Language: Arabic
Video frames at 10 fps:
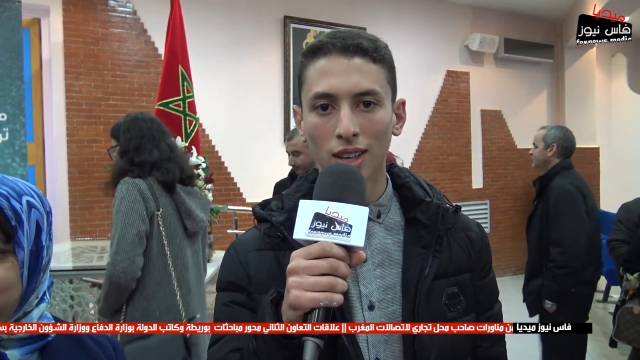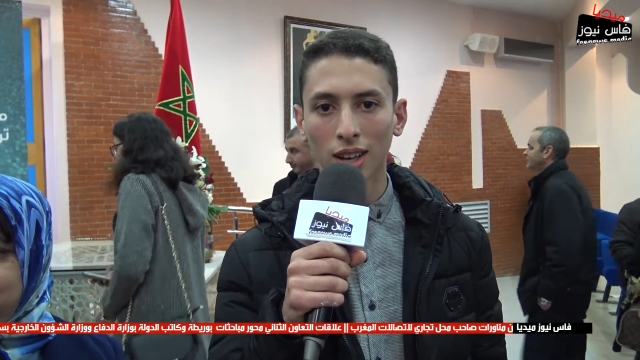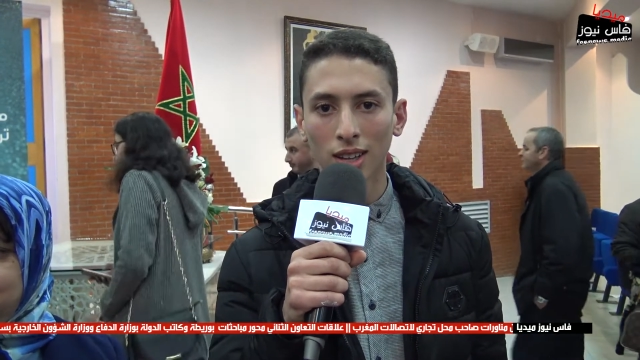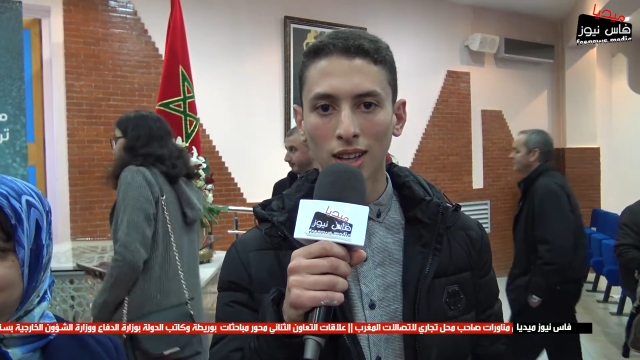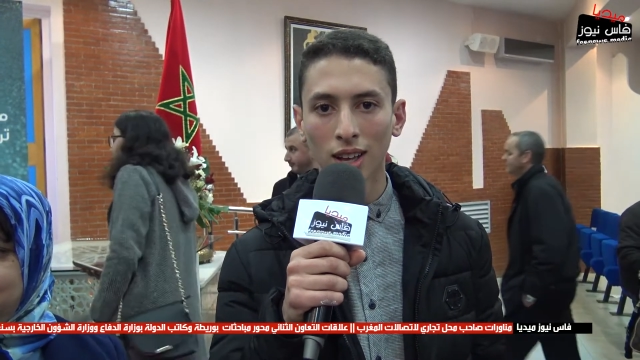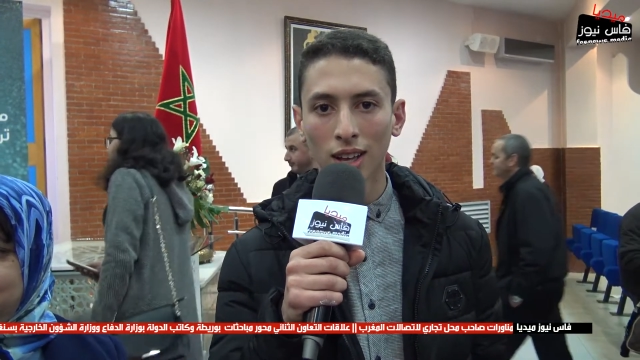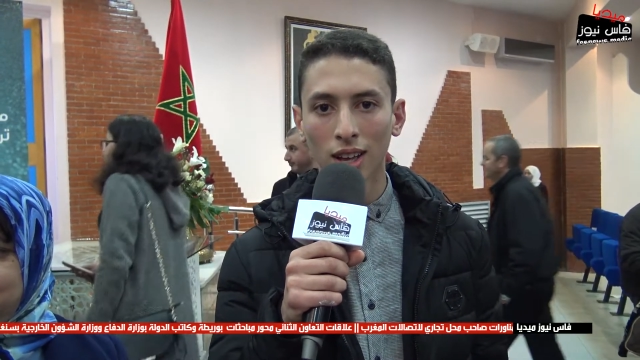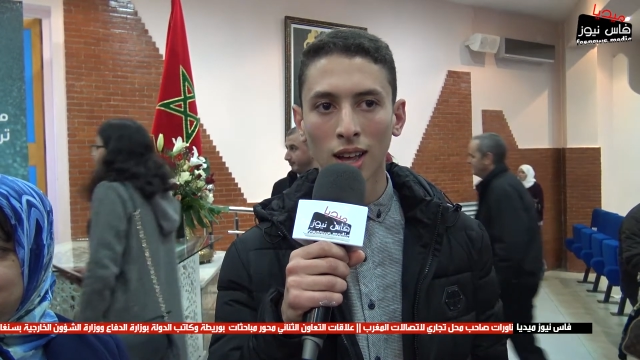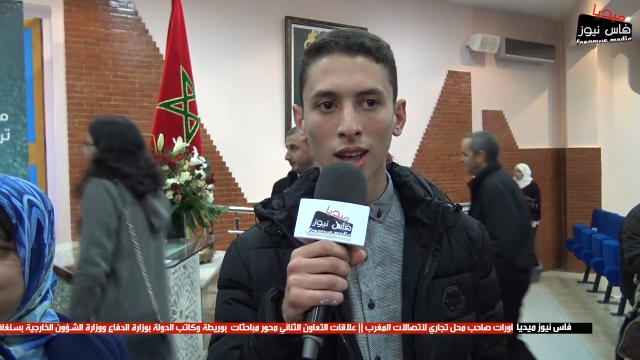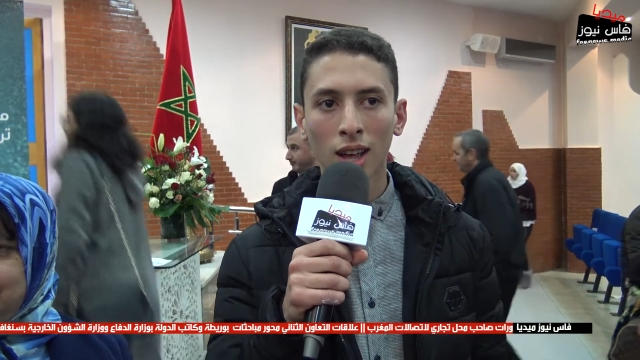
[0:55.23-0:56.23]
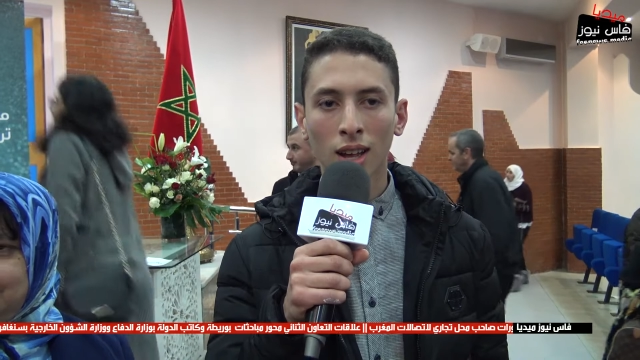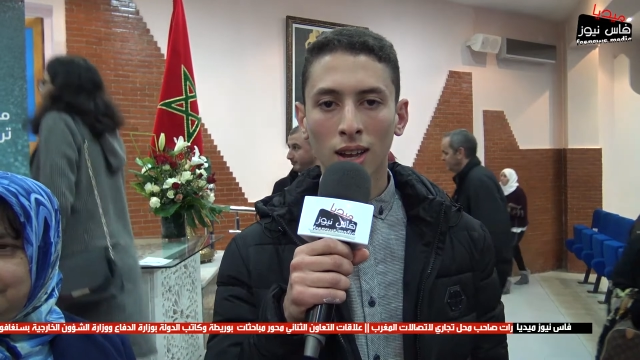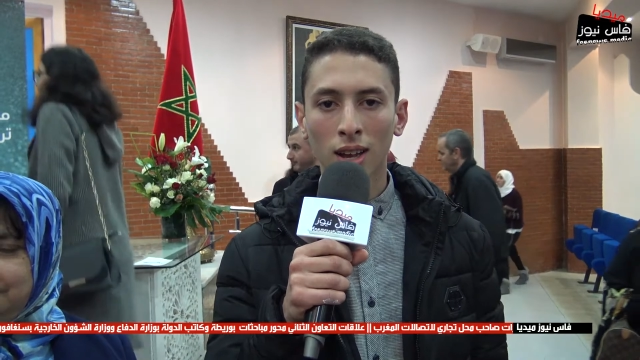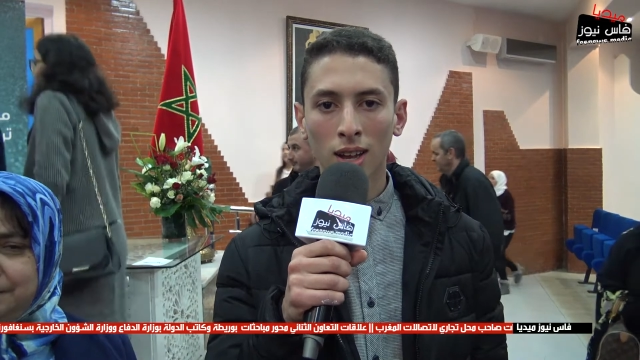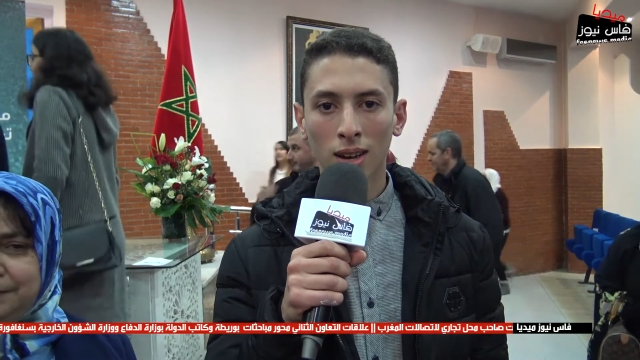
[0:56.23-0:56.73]
كيعطي
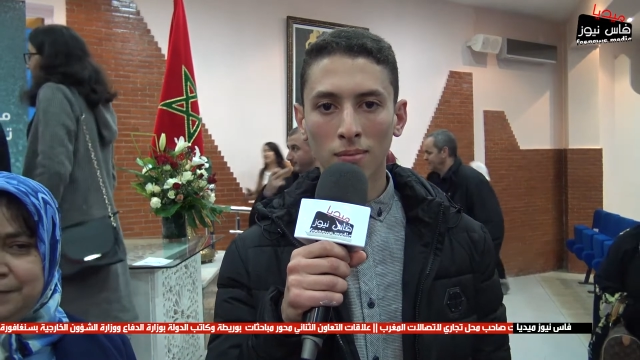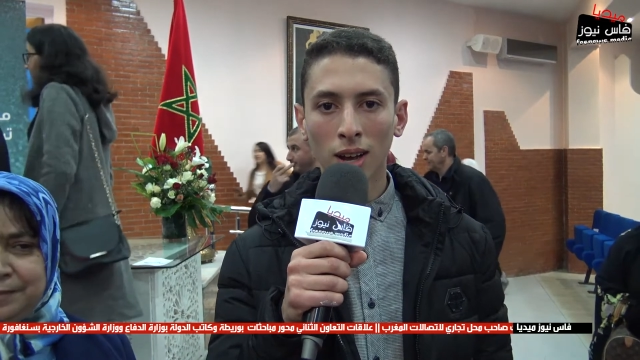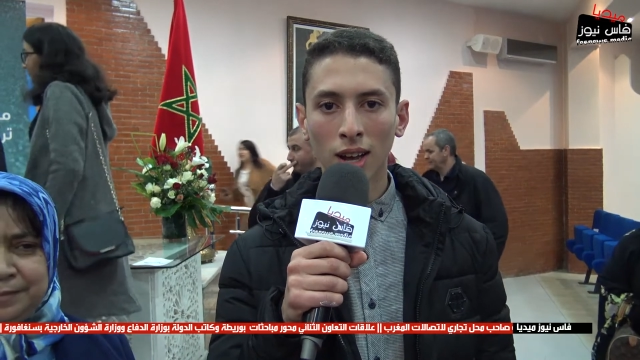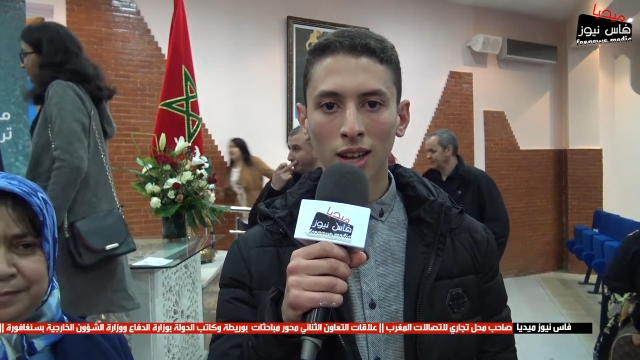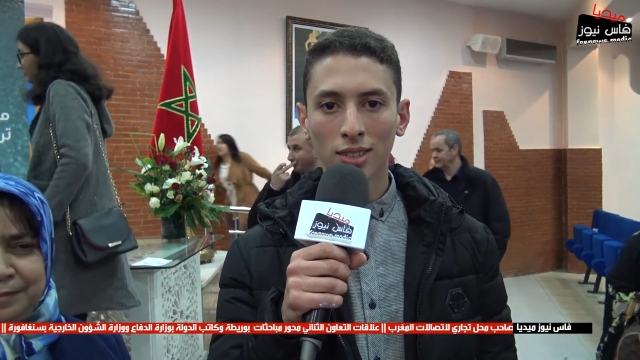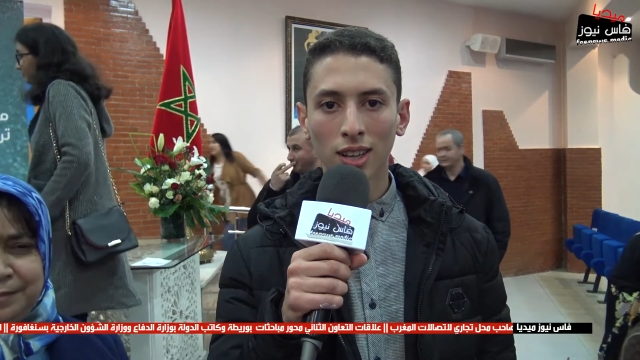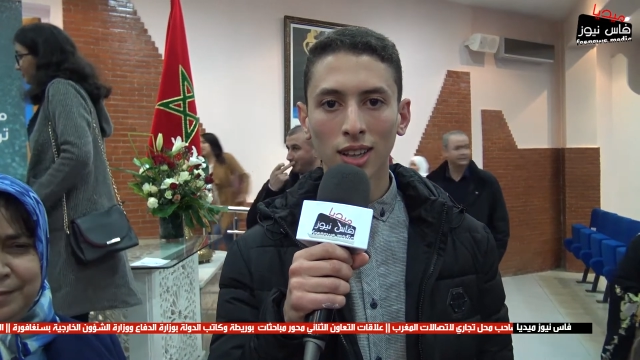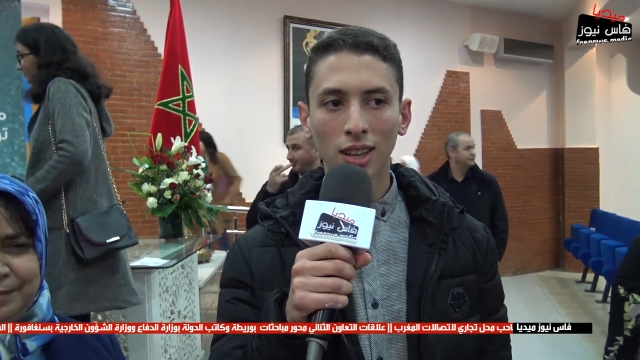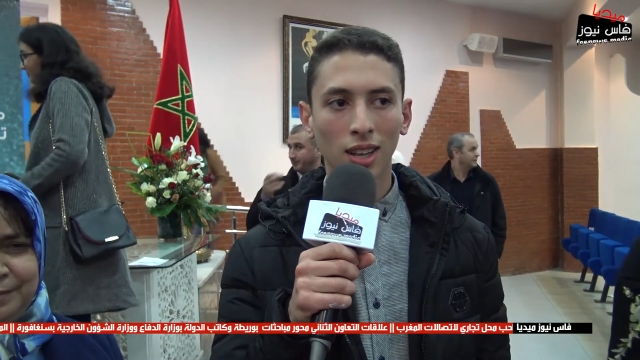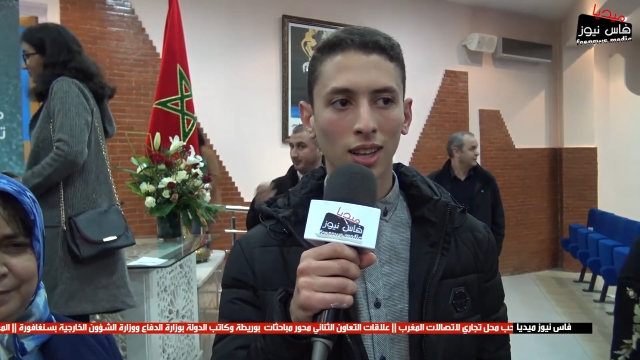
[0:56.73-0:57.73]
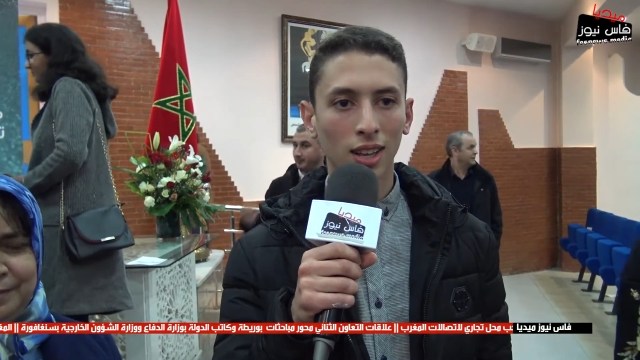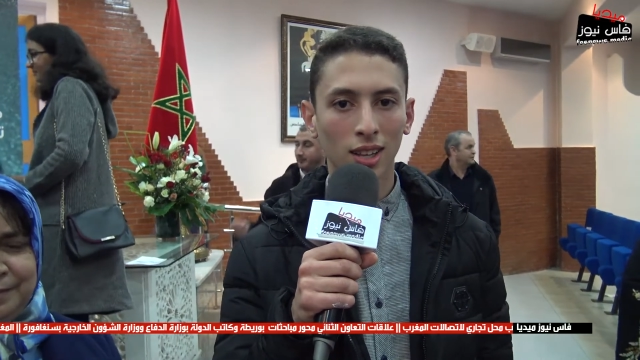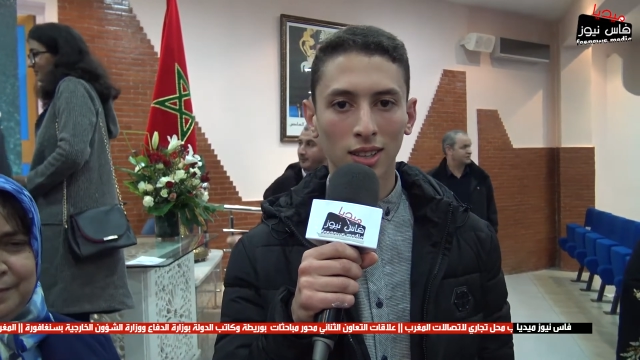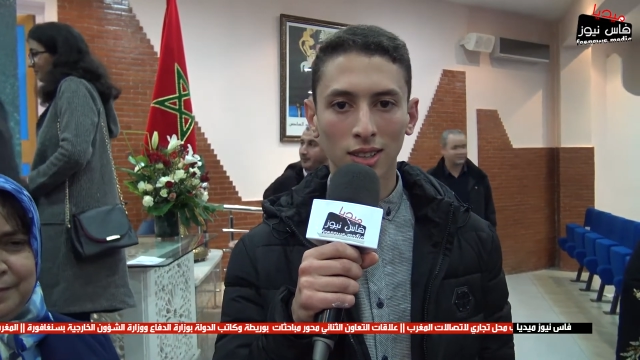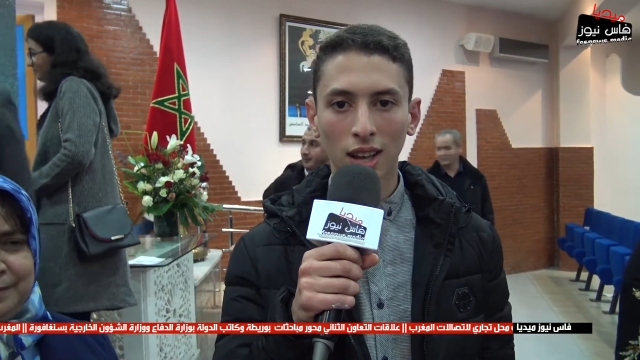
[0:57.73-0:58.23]
المحاصيل
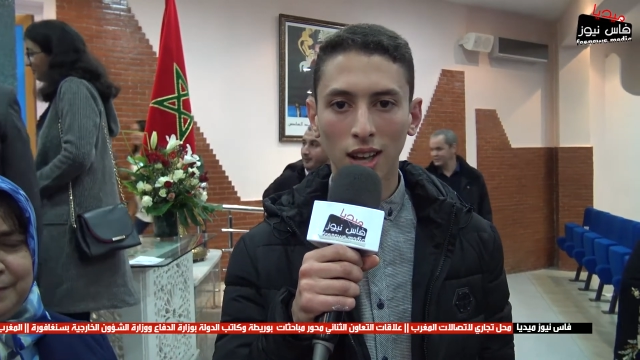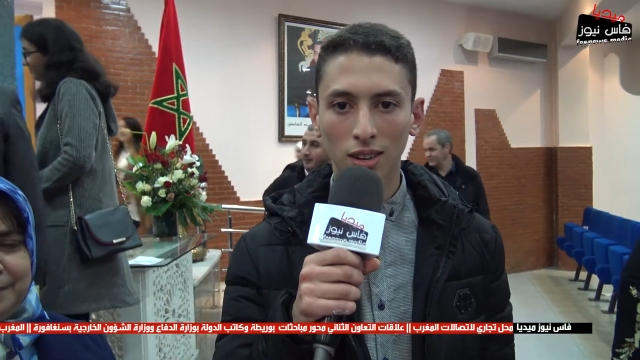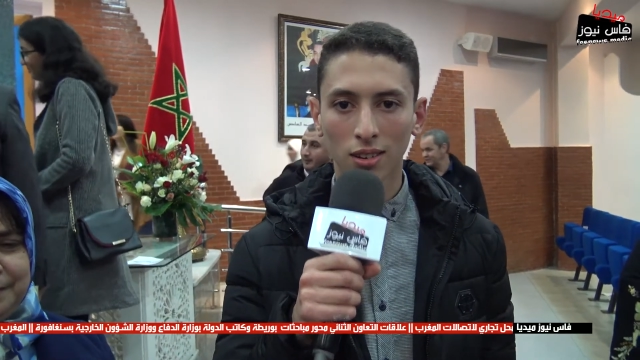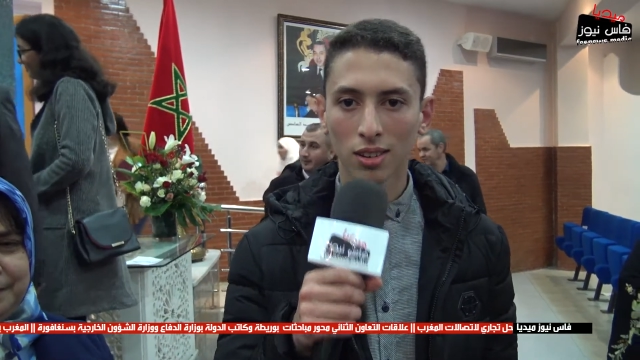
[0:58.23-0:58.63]
ديال